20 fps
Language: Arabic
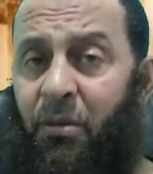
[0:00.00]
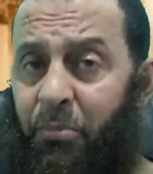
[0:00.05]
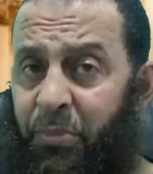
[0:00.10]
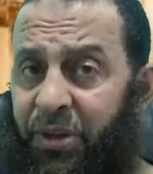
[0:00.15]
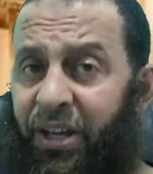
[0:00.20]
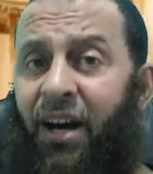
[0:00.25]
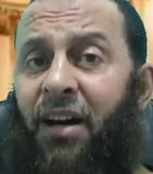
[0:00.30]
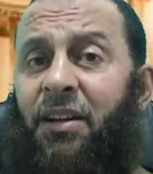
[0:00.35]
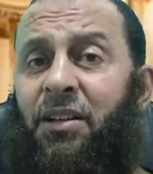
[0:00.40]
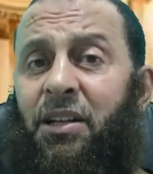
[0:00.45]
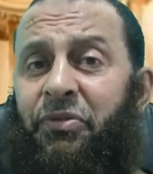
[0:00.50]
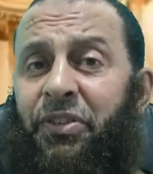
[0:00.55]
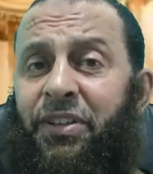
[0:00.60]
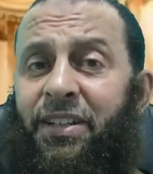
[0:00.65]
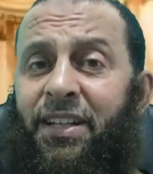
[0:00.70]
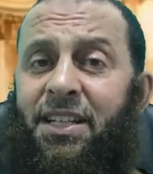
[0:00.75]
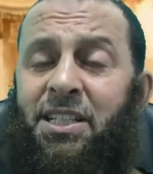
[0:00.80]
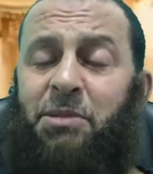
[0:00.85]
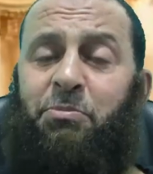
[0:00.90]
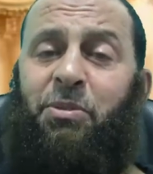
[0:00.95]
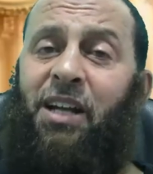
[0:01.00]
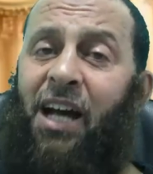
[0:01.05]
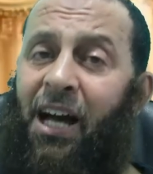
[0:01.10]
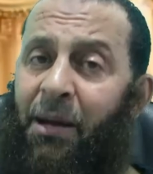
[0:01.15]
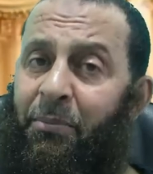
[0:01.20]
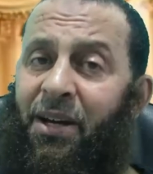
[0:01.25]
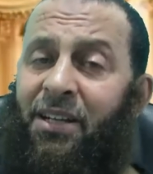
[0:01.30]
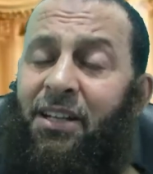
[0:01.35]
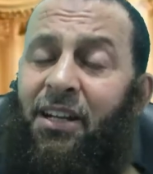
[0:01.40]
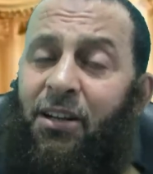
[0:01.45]
بيعرف الناس
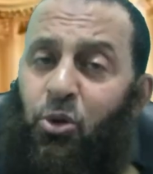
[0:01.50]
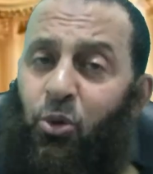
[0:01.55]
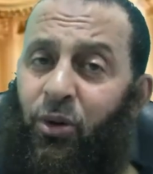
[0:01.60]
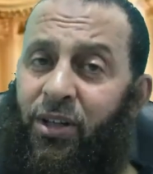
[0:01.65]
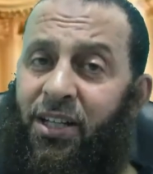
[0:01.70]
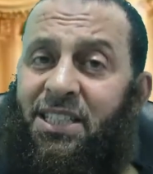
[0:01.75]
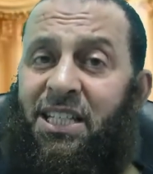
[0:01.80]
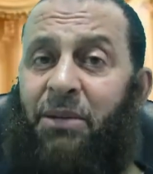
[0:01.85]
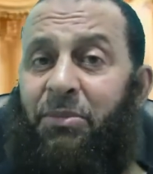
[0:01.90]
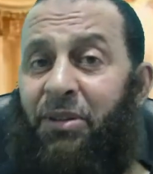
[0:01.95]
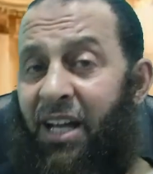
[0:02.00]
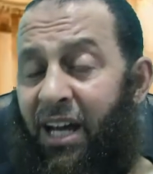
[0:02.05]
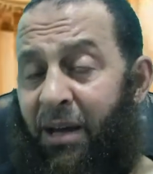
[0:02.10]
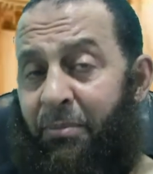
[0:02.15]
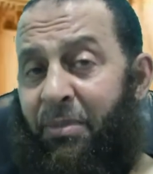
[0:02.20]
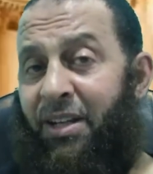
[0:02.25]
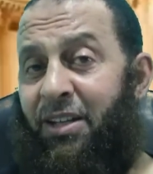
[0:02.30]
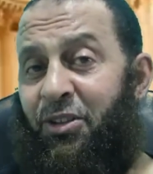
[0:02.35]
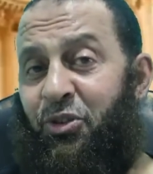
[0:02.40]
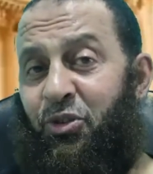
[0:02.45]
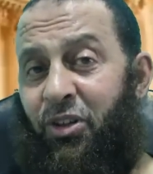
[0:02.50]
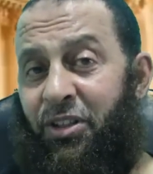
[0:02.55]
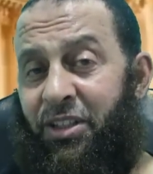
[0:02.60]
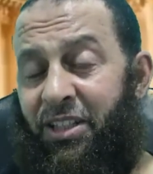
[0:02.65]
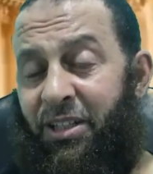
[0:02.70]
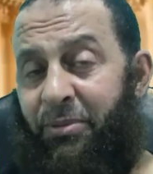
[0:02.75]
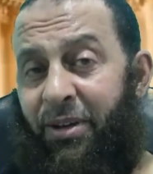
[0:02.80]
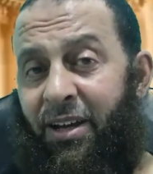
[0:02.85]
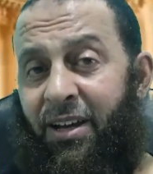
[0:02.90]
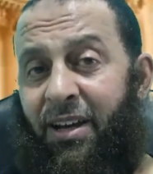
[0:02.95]
بالاعمال الكويسه بالاعمال
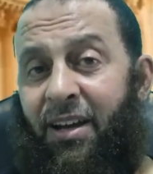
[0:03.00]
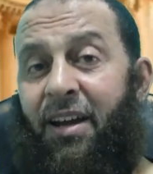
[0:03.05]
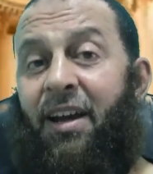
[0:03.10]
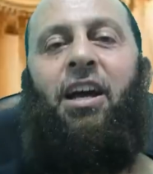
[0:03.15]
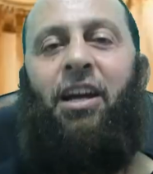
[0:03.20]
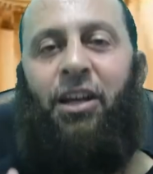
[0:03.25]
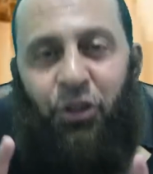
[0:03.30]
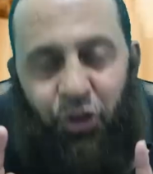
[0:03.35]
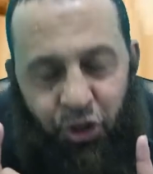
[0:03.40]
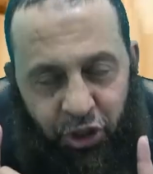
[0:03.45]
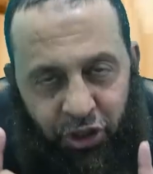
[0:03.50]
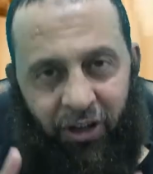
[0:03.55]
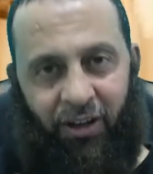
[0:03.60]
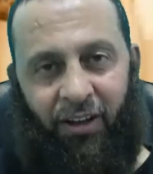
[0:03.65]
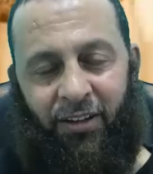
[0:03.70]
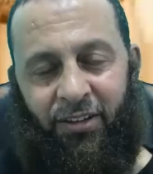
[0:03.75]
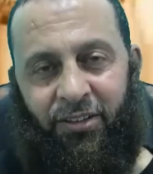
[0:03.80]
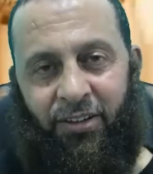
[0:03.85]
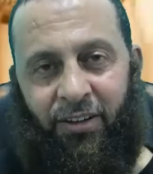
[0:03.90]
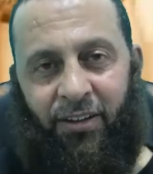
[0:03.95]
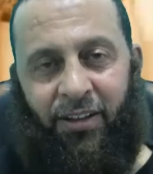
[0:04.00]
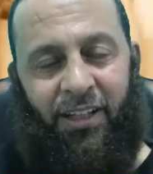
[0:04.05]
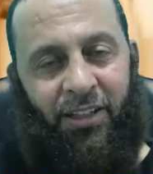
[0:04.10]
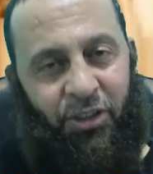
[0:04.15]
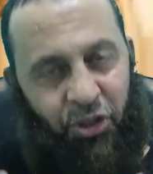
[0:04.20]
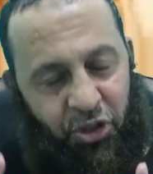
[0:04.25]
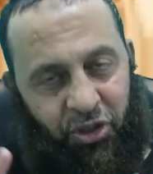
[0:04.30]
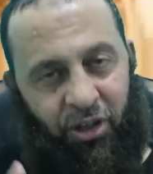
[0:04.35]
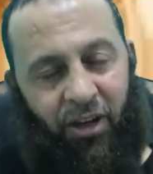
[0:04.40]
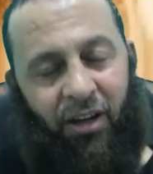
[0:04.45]
الطيبه ان شاء الله
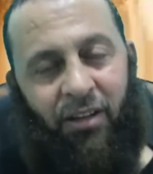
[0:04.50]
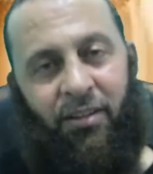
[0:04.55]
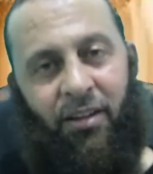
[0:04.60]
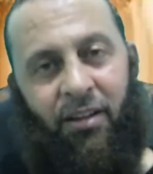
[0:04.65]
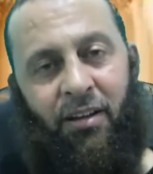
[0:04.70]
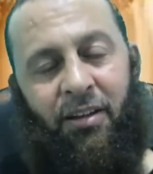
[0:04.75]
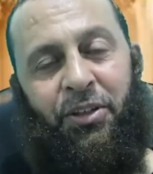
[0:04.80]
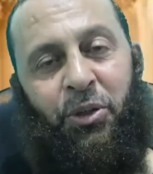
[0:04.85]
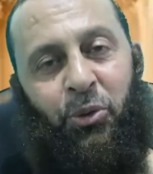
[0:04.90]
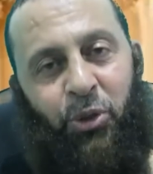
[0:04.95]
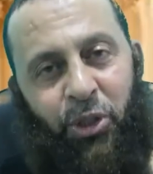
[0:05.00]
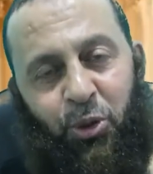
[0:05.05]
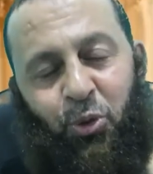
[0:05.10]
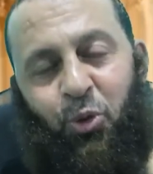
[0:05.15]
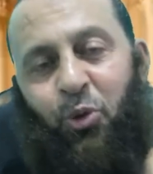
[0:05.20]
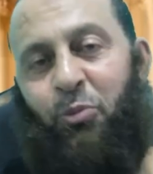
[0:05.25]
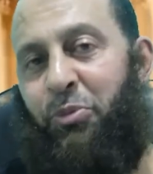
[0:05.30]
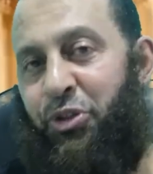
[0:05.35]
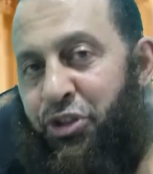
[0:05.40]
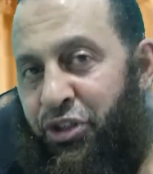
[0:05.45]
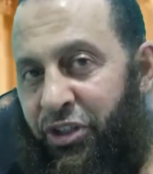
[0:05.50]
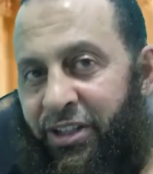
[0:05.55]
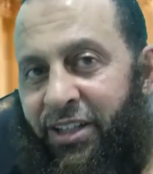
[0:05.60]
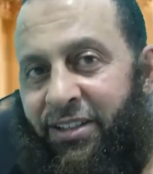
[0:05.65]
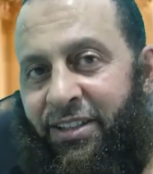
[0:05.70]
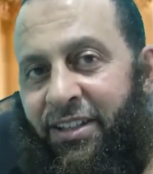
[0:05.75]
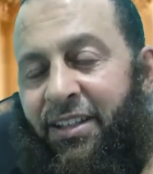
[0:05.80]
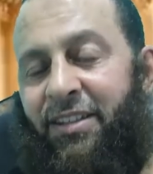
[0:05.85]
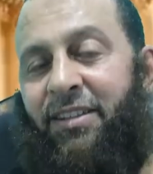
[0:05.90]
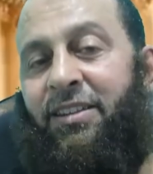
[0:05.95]
ان شاء الله نوعدكم بشيء
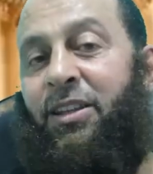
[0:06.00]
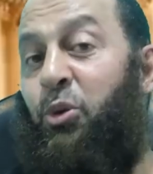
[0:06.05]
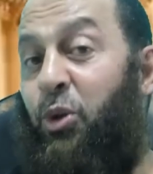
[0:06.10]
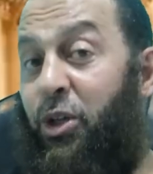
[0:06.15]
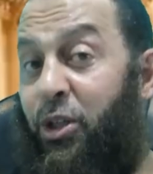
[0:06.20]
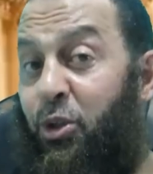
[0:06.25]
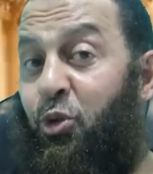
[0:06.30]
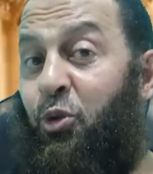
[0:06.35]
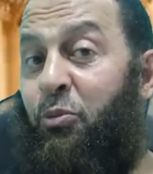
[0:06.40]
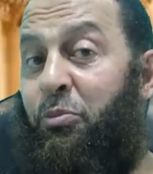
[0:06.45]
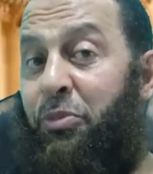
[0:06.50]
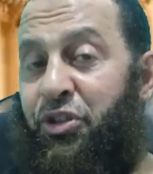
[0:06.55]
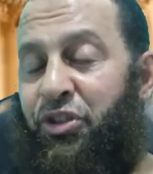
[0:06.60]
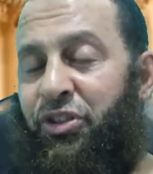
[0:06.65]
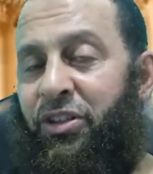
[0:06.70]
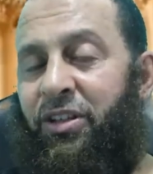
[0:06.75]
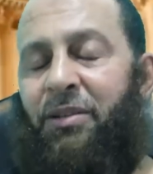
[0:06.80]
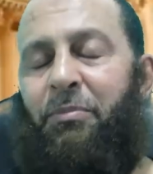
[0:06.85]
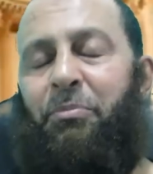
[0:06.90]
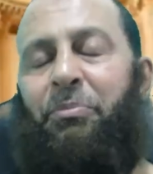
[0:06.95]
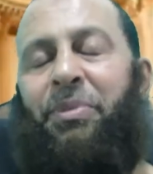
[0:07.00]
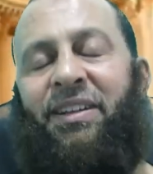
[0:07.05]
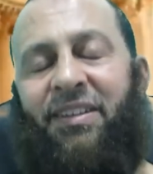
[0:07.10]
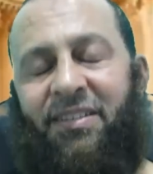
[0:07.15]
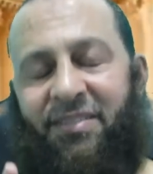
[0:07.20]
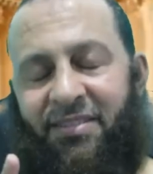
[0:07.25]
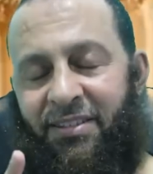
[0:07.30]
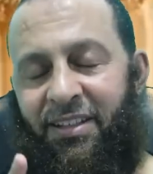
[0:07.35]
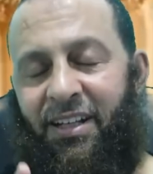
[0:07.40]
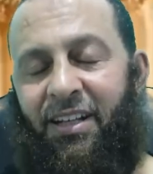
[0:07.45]
جديد نوعدكم بشيء
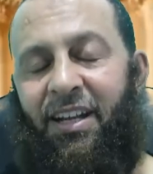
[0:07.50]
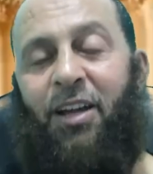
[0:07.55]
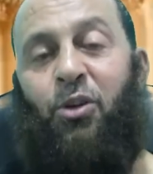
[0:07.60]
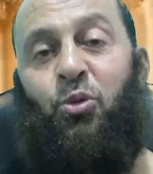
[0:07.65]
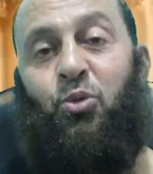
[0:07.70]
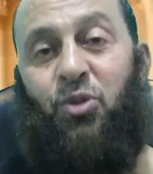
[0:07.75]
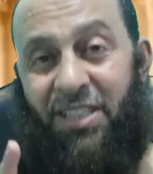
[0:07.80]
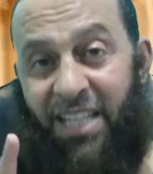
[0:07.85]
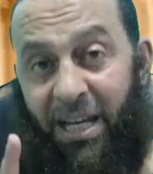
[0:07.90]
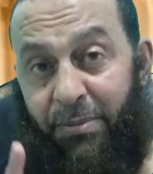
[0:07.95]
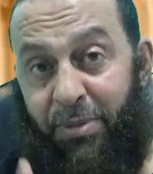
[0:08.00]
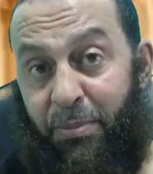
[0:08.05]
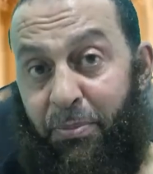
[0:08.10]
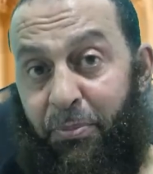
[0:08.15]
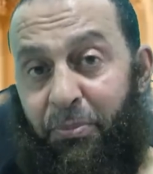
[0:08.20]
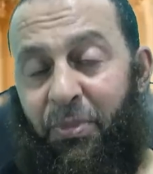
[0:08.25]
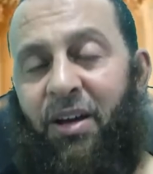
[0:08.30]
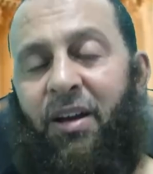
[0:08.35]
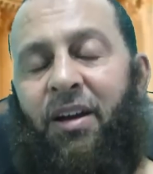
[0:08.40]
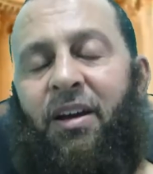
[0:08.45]
باذن الله يكون سبب